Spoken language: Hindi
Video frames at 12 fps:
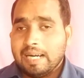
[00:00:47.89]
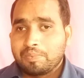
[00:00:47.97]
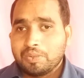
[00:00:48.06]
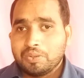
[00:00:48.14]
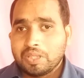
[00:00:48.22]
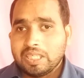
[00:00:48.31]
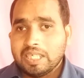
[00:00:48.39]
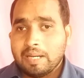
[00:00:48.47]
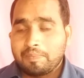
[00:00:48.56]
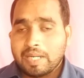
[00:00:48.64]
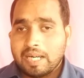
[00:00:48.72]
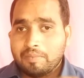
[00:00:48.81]
आपको जो है कि
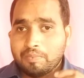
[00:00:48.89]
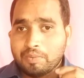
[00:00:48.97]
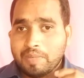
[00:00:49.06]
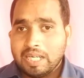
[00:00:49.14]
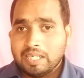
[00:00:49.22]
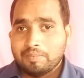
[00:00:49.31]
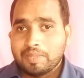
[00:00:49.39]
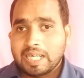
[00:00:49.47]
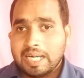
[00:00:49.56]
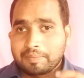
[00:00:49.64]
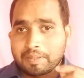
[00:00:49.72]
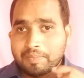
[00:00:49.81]
आपका मोबाइल
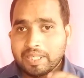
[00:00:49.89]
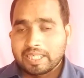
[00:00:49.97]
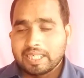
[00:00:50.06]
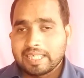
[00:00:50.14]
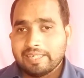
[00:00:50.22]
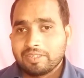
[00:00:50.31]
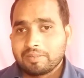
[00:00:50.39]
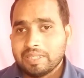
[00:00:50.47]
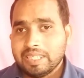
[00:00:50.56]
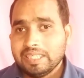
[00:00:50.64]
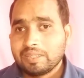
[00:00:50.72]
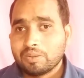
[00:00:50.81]
नंबर आपके बैंक अकाउंट
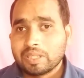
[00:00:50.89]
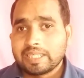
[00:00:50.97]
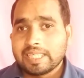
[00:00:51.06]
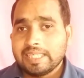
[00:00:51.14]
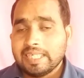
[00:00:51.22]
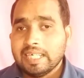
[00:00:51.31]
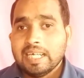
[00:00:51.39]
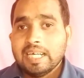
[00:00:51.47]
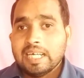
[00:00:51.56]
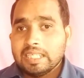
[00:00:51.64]
में लिंक होना चाहिए